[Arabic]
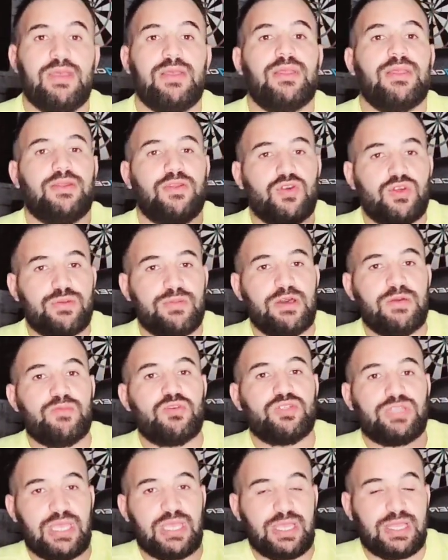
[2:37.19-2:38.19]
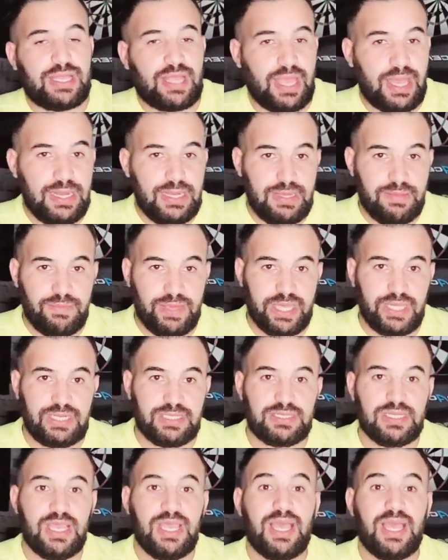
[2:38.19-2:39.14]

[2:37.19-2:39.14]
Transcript: نورمالمون موشي خلي محرز